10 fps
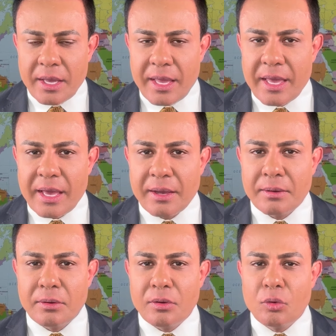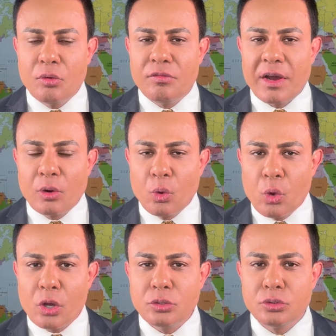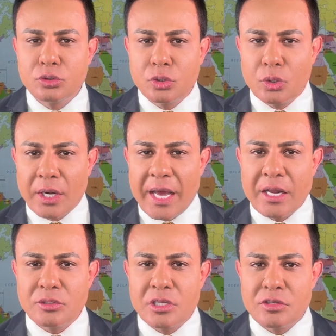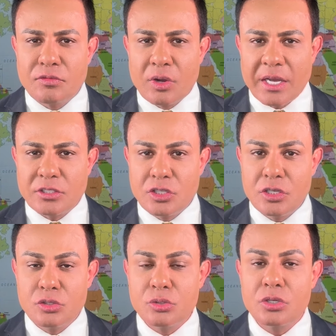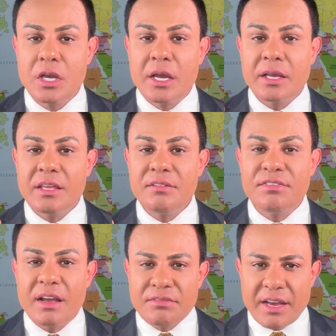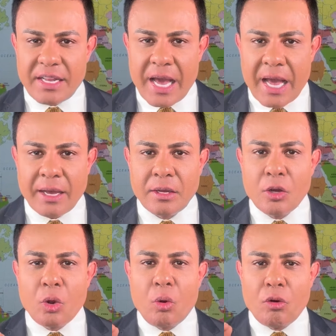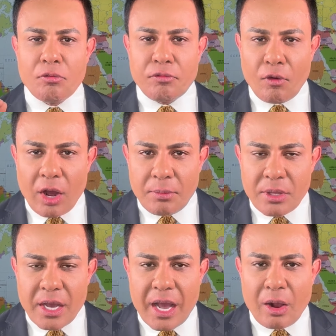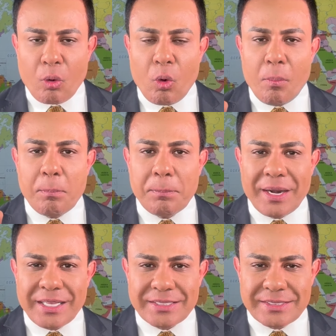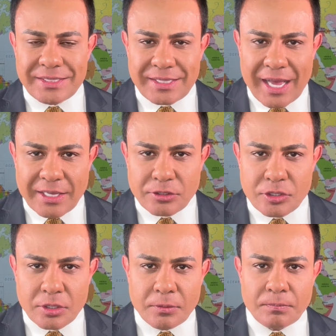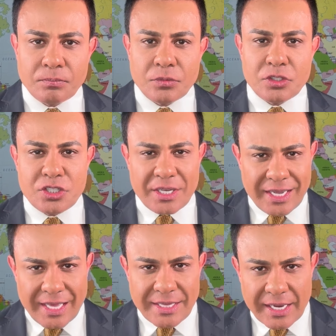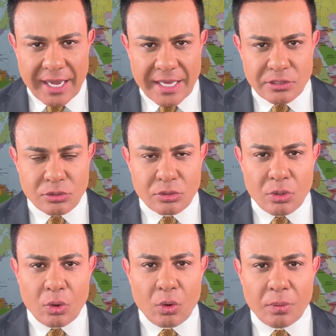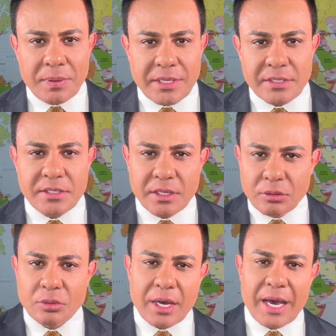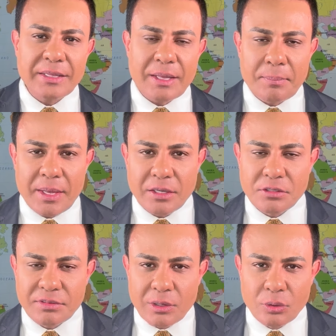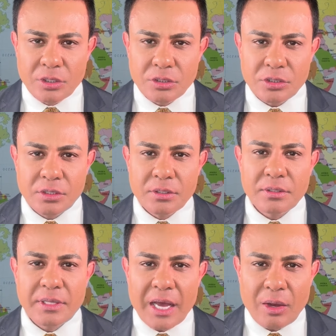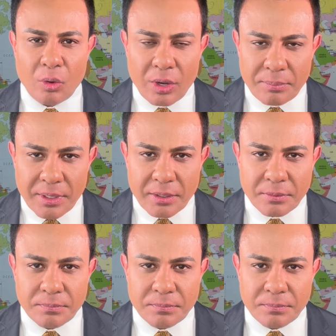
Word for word: é o valor dos honorários advocatícios, que vai variar conforme a complexidade de cada caso, obedecendo a tabela de valores da OAB.